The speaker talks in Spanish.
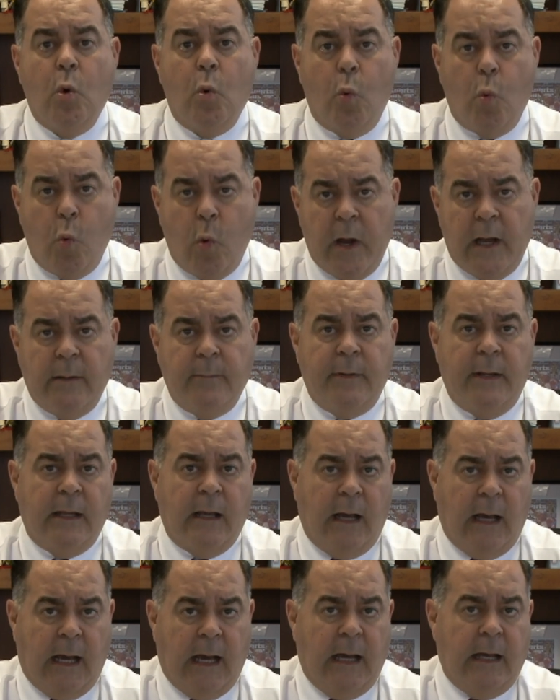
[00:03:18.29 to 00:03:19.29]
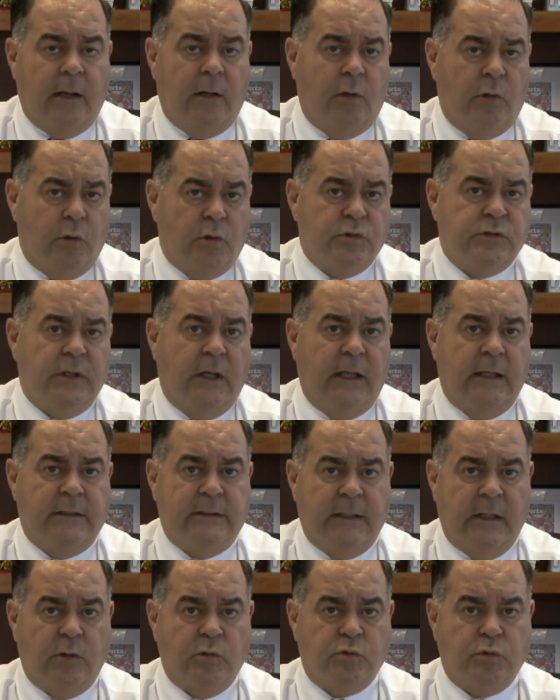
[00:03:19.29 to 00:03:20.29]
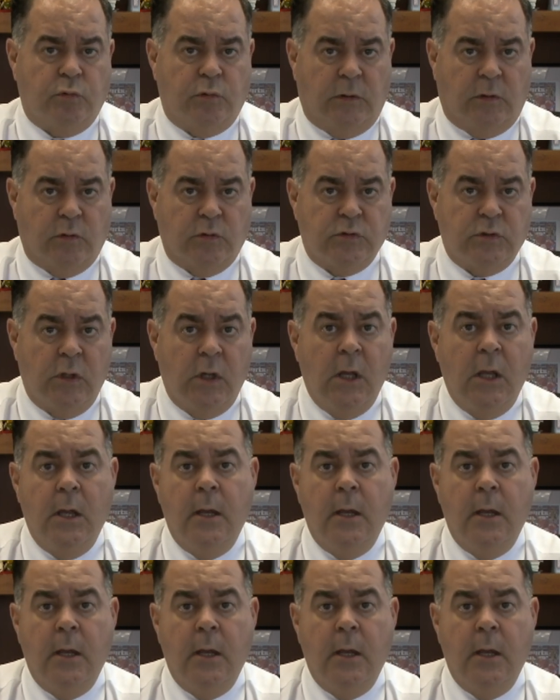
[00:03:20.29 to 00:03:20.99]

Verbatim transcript: vuelve a los Estados Unidos.